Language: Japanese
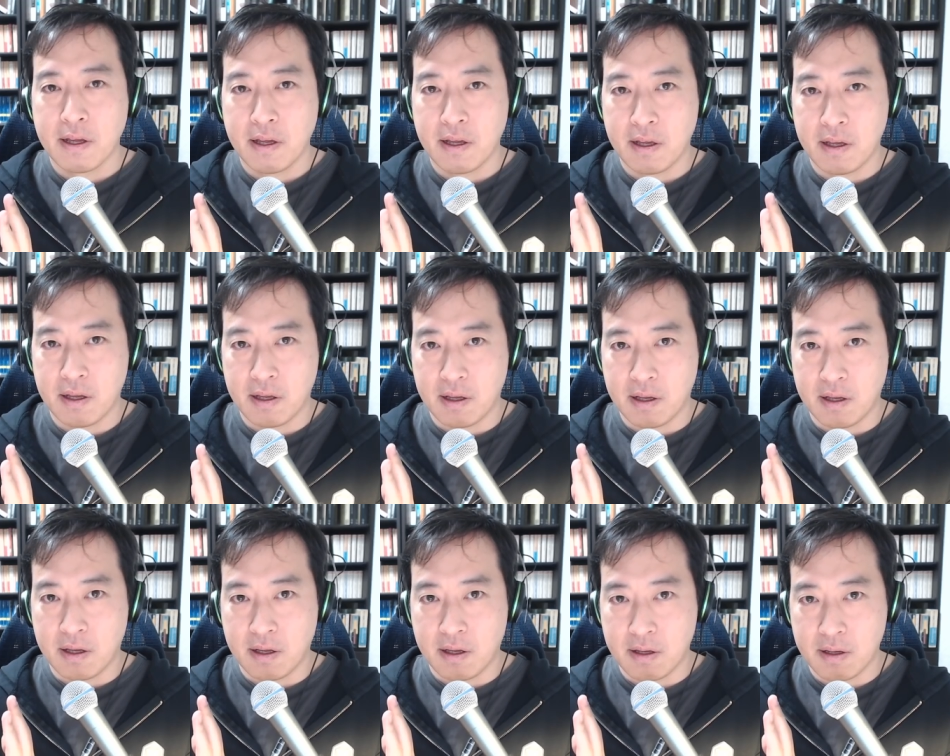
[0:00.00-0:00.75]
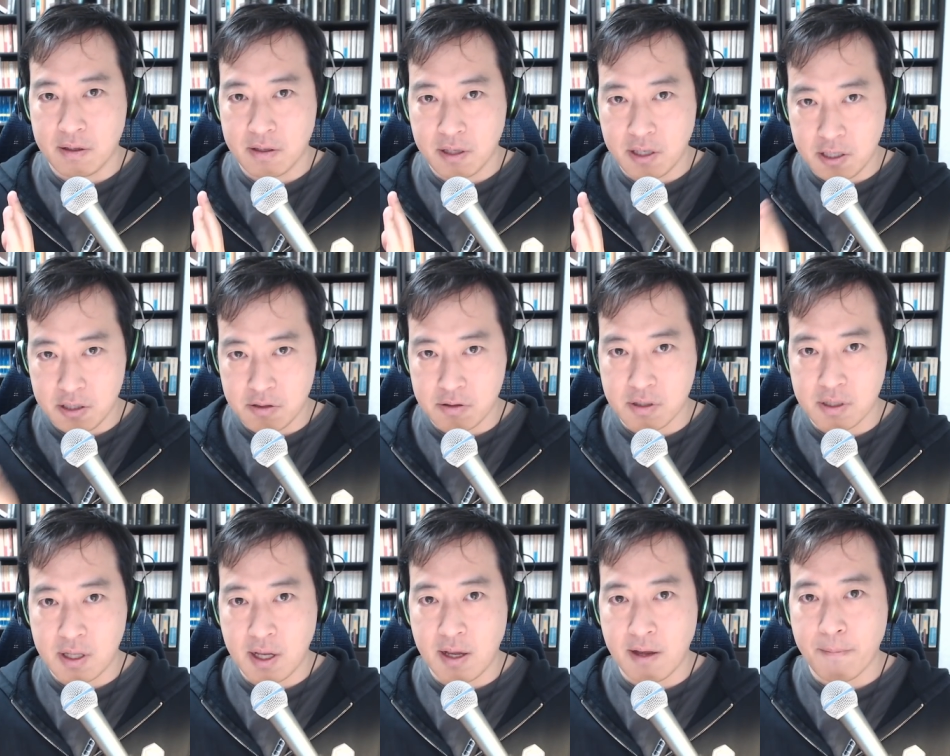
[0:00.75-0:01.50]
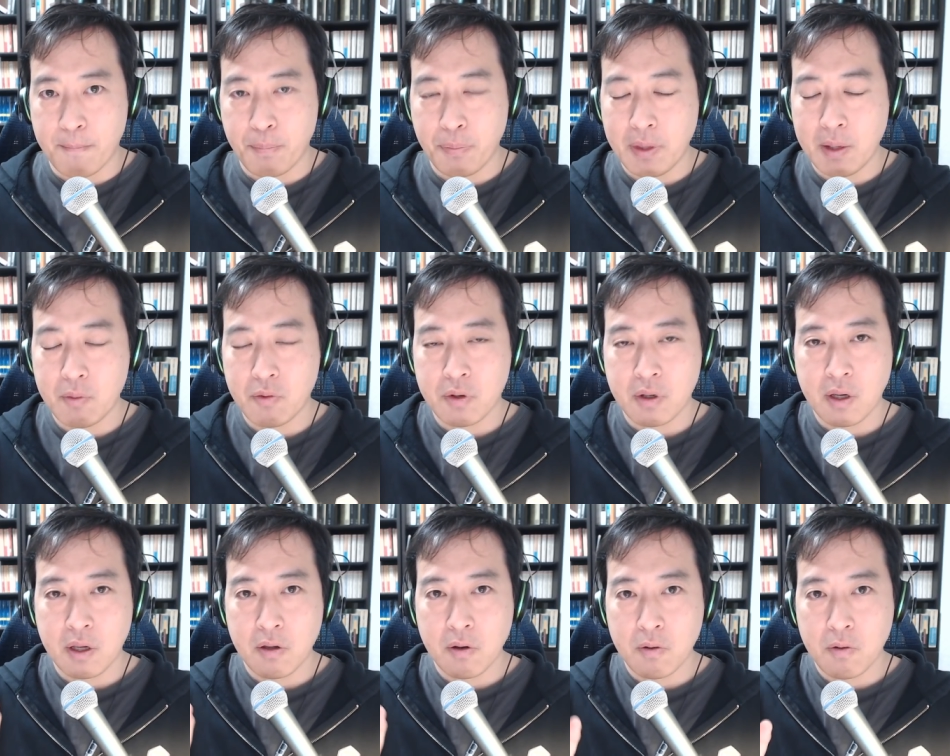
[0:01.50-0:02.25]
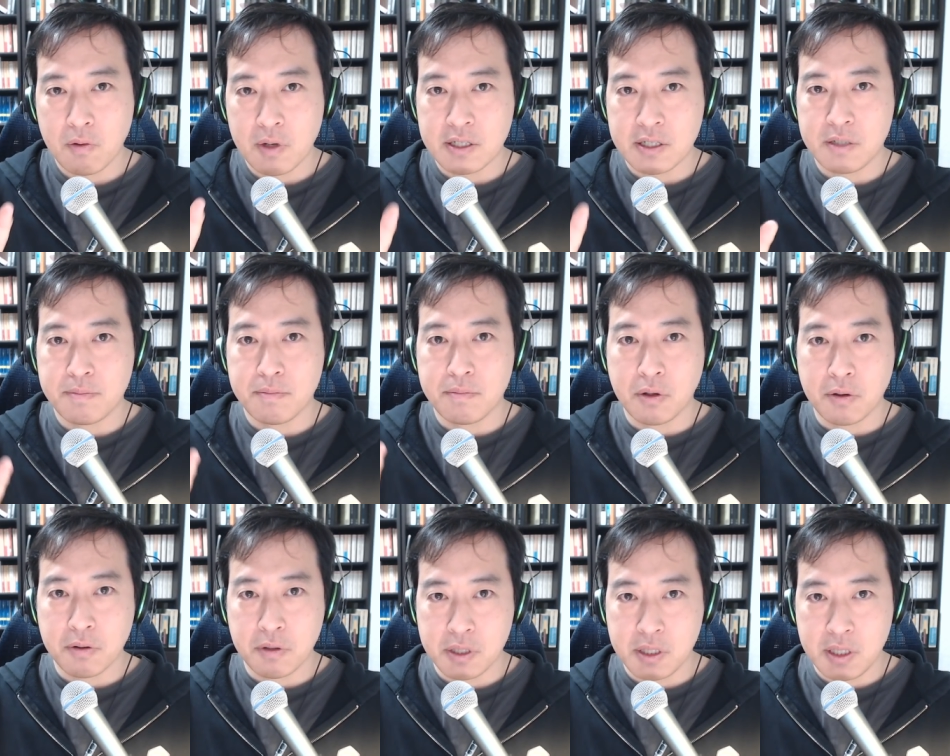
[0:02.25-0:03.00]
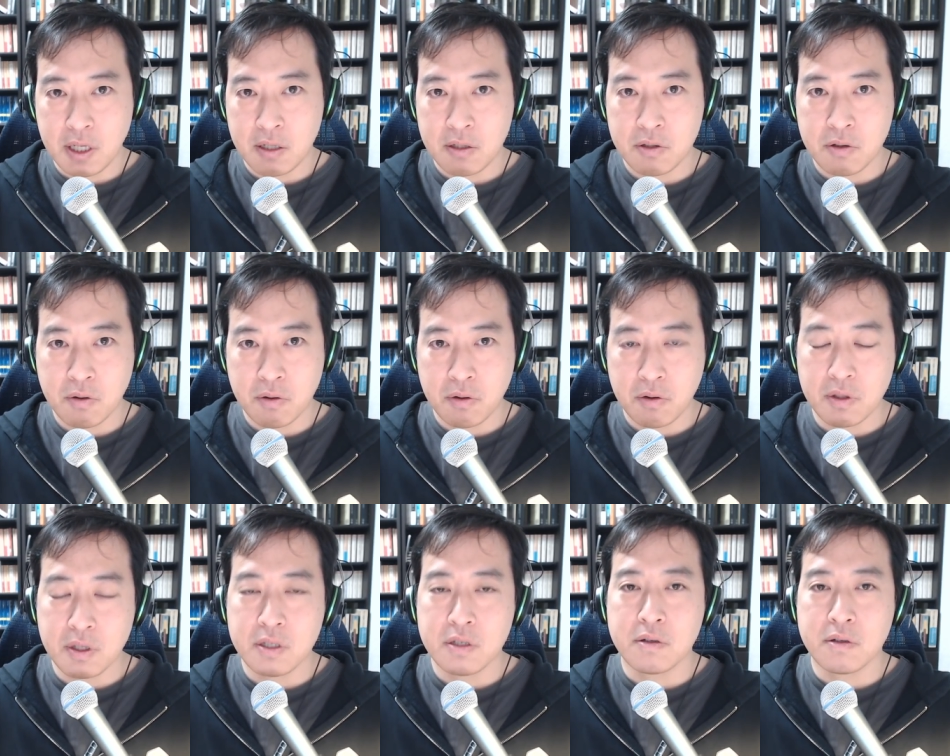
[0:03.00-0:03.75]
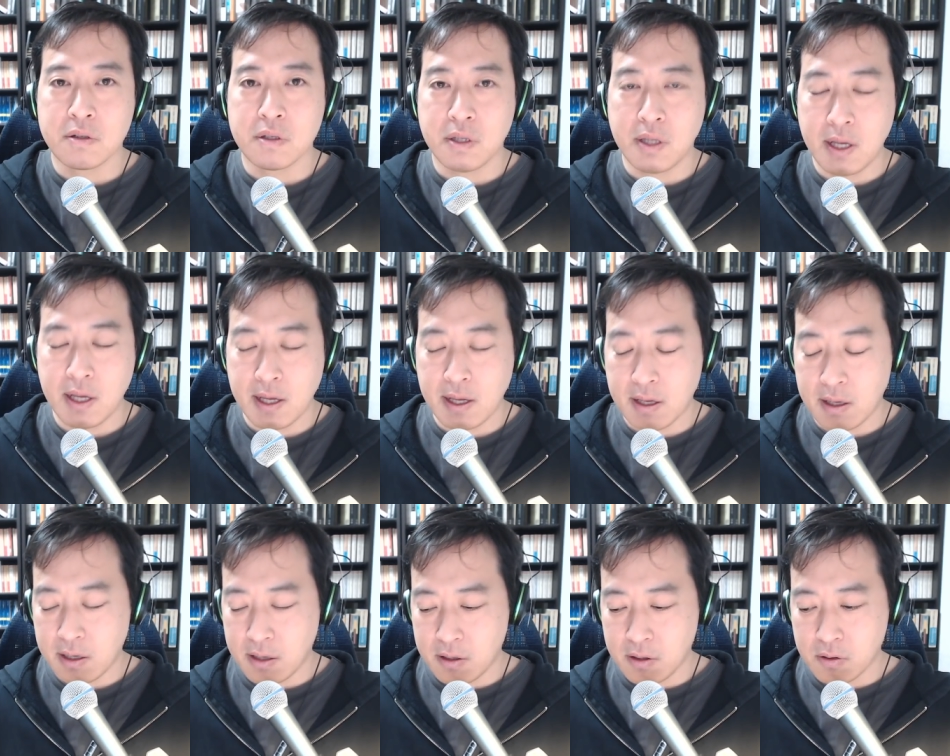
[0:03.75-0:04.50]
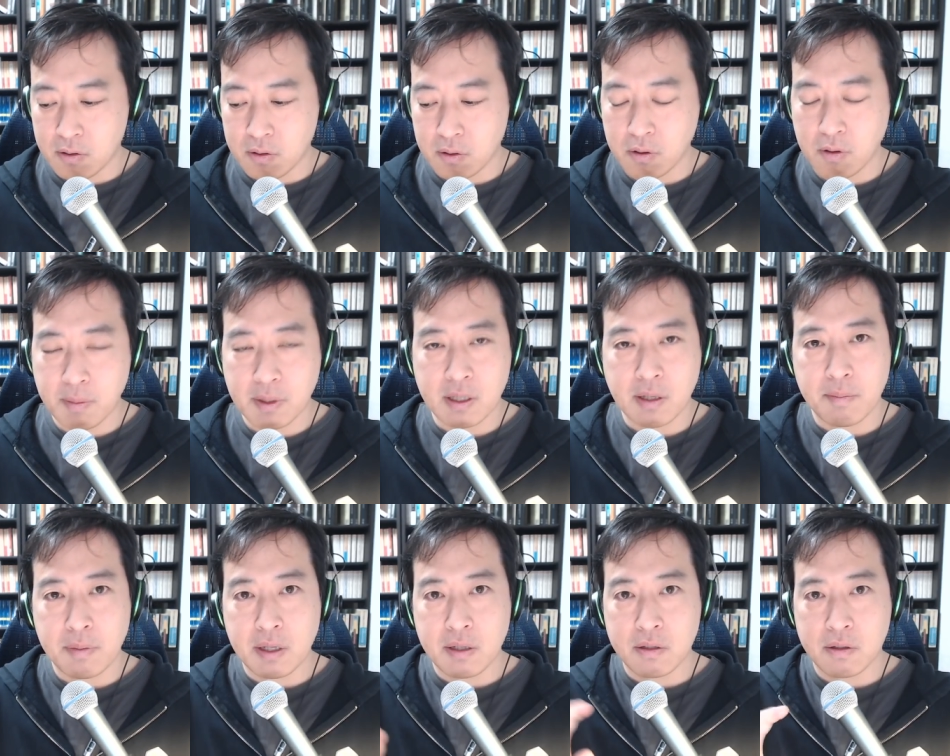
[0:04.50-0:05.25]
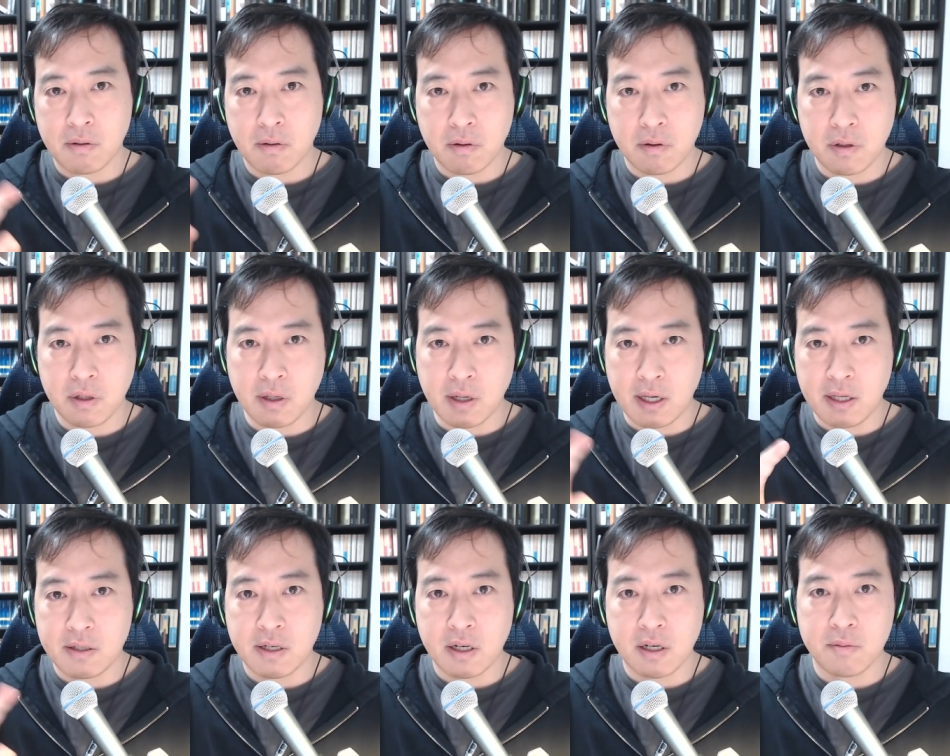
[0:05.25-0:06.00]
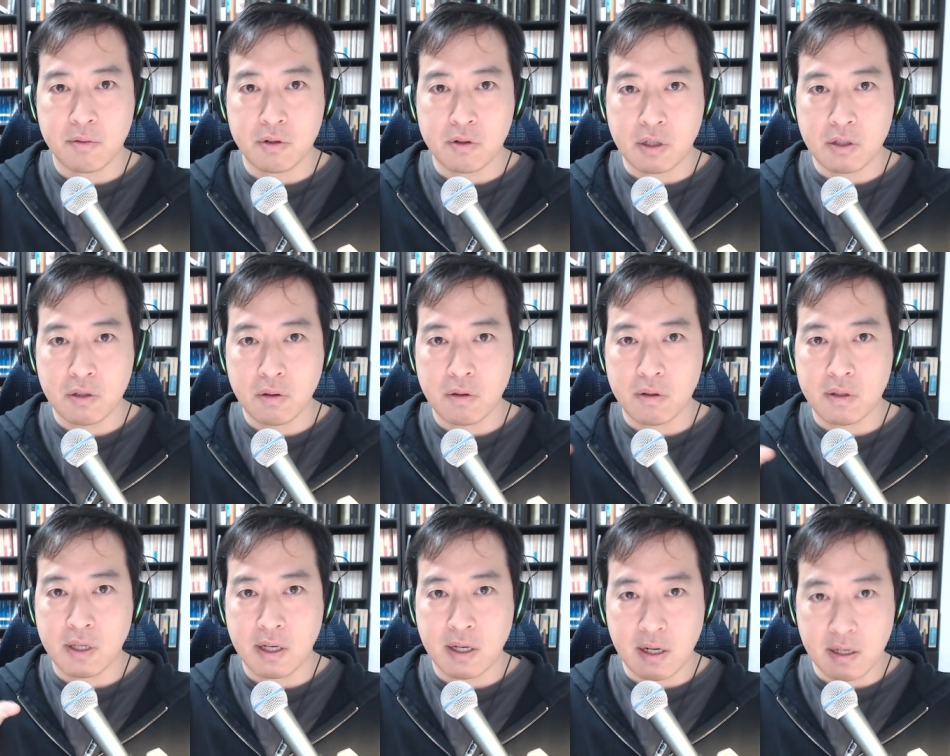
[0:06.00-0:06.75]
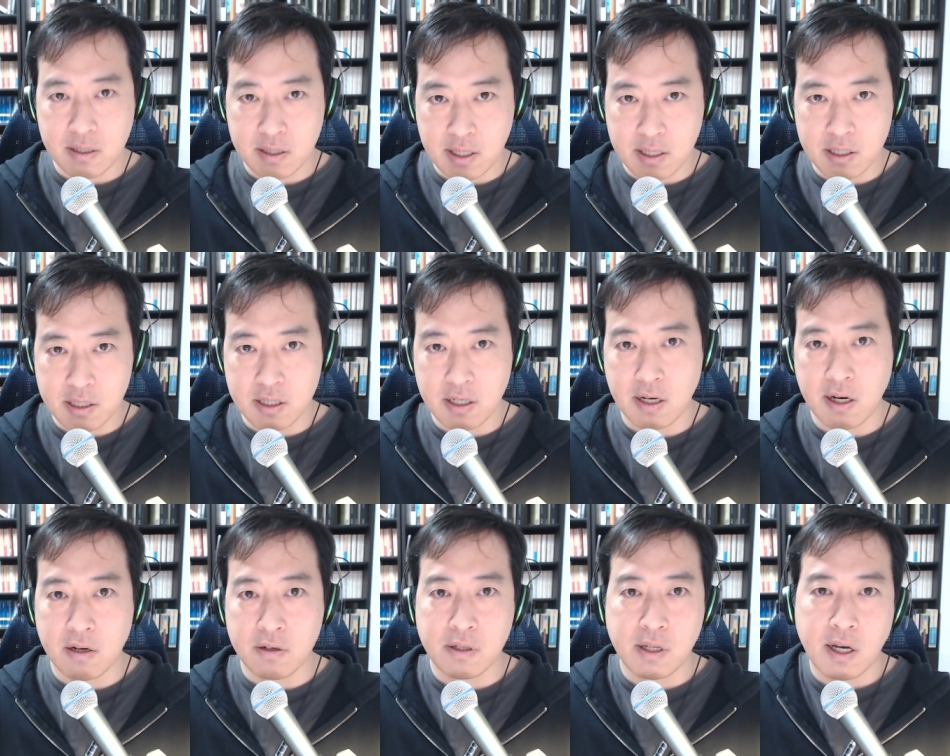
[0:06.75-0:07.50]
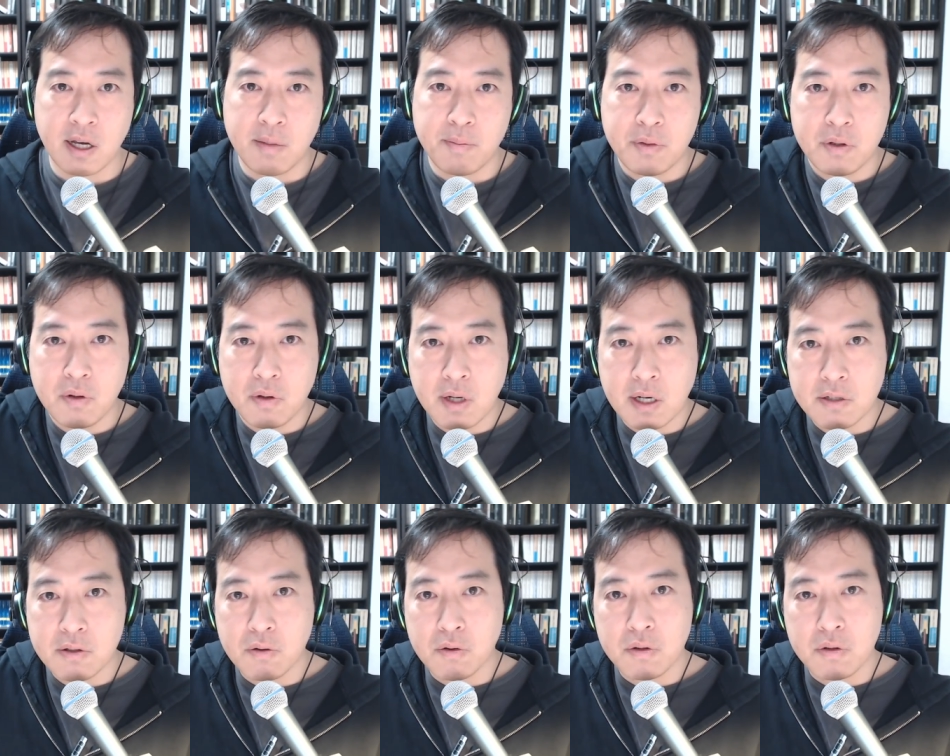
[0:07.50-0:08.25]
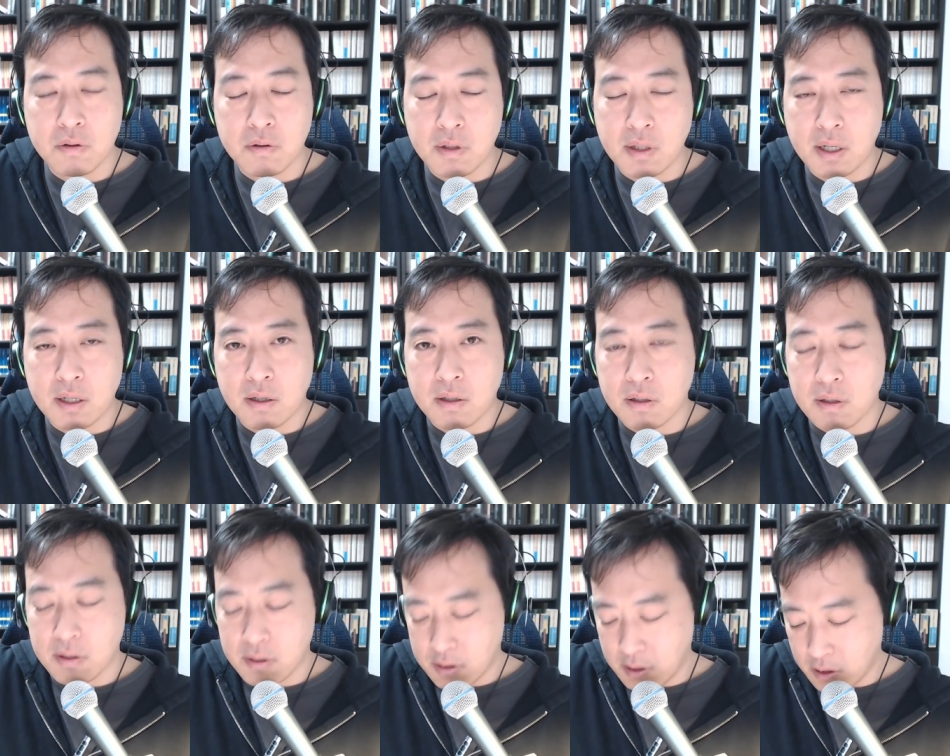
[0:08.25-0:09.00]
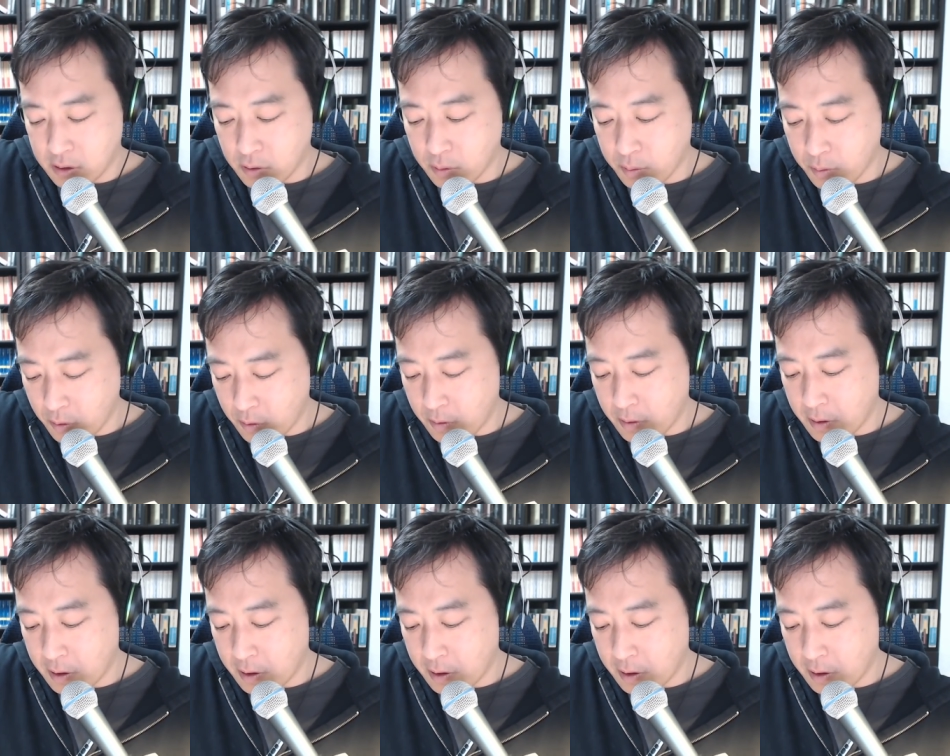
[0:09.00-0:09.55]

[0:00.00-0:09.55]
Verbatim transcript: えー、技術で、でも結局同じブロックチェーン上の技術で、えー、とちょっとまたビットコインやイーサリウムとはちょっと性格が違うタイプの仮想通貨なんですけれども、